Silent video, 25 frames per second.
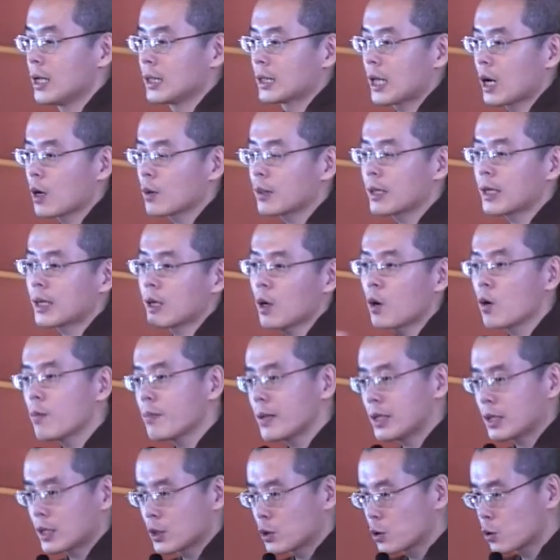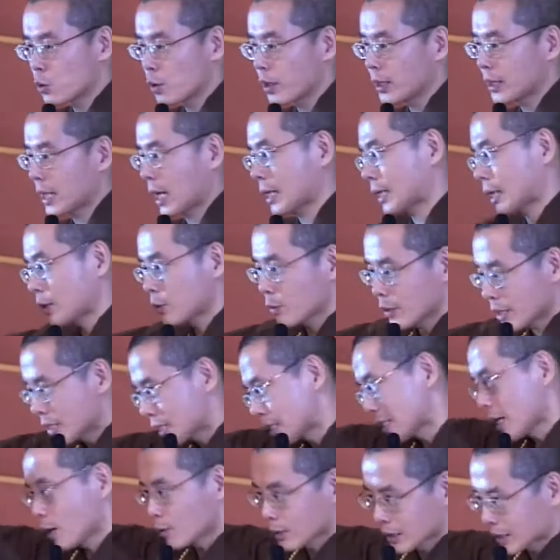然后呢，后面人追他，他就一
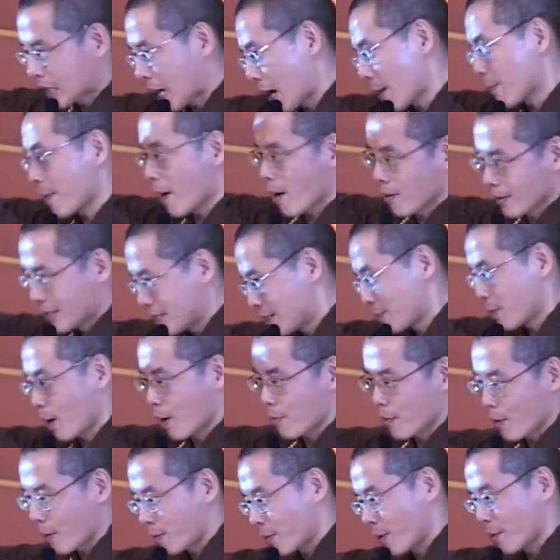直绕着塔跑，一直跑